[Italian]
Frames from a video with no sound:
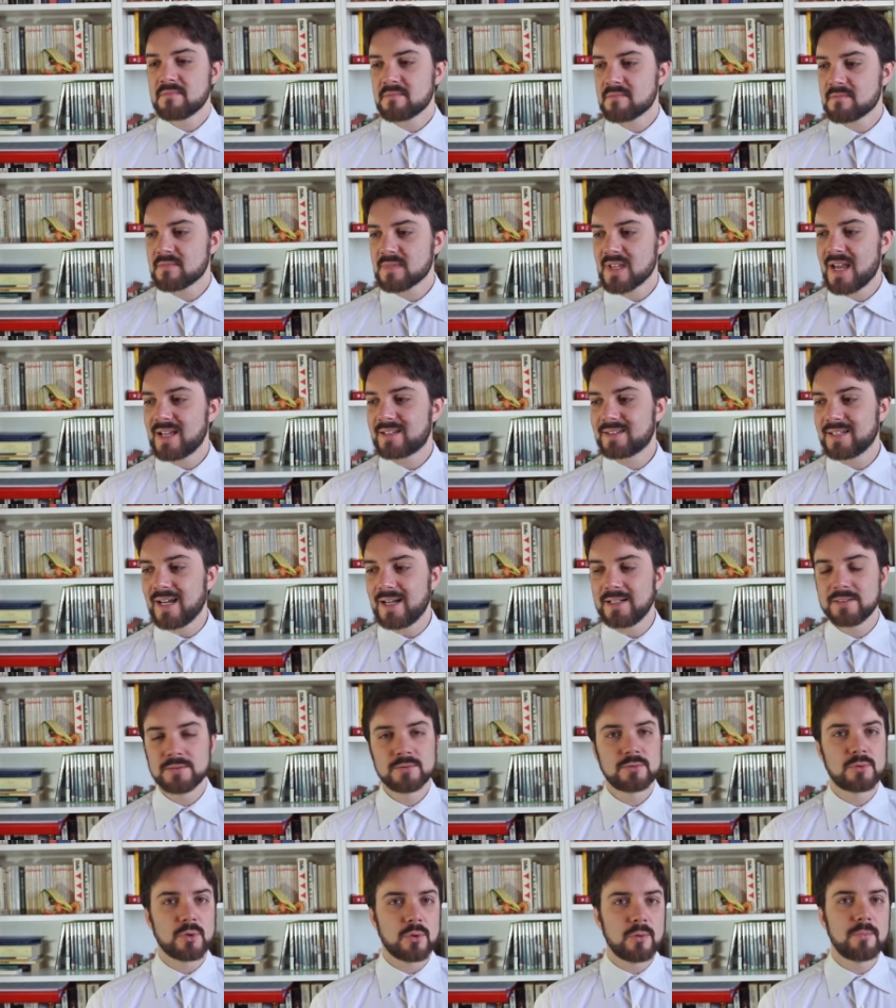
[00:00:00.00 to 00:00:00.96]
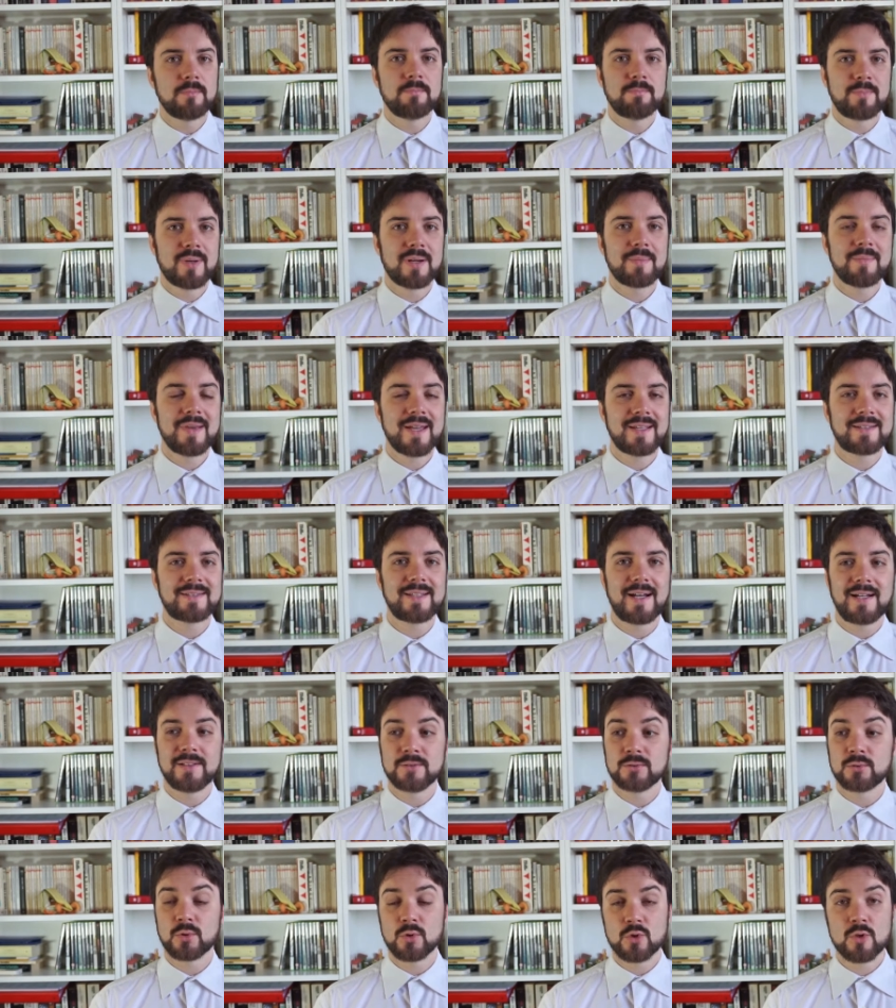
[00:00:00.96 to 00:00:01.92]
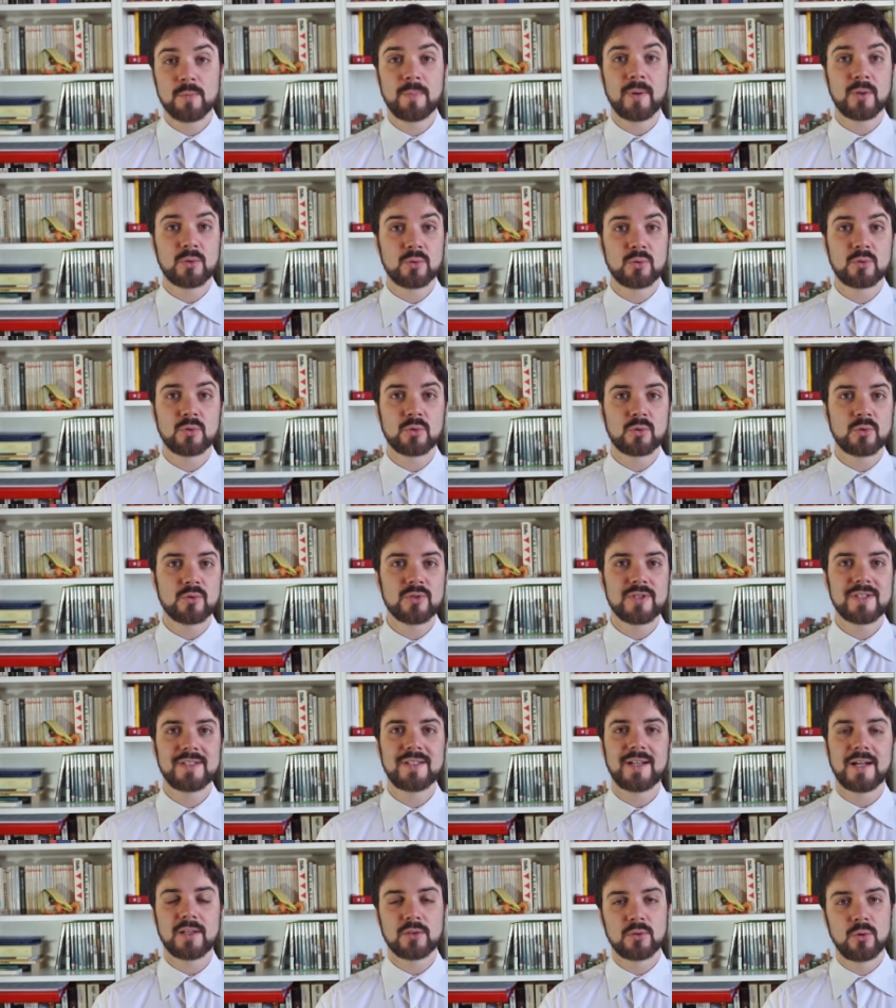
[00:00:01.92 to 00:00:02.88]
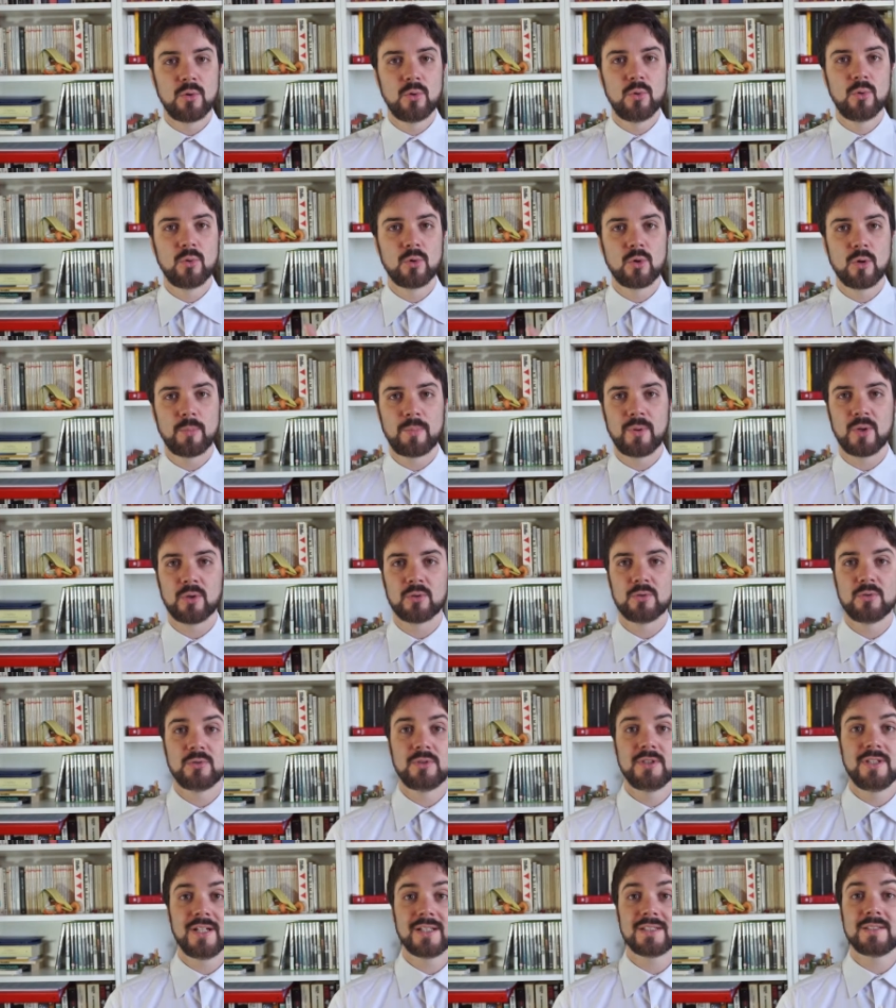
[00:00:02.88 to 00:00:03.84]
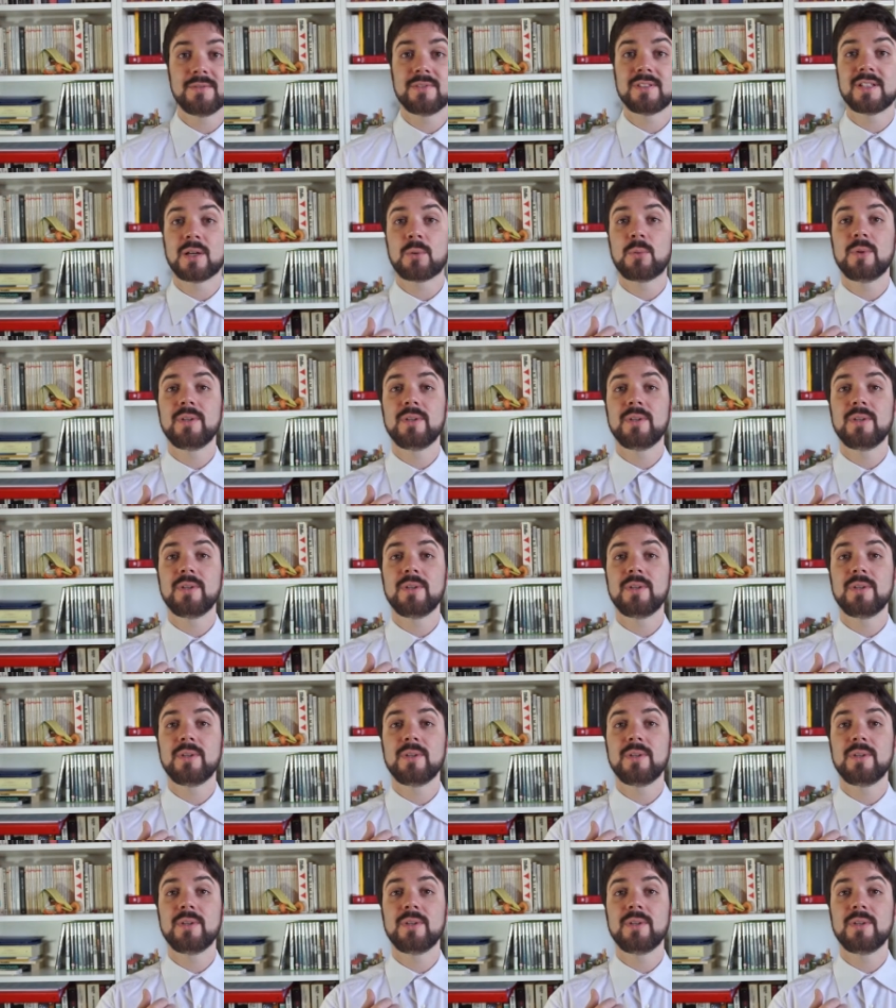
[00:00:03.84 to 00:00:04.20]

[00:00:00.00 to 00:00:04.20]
mm, è tanto, per me è tanto, soprattutto considerando il lungo periodo di inattività.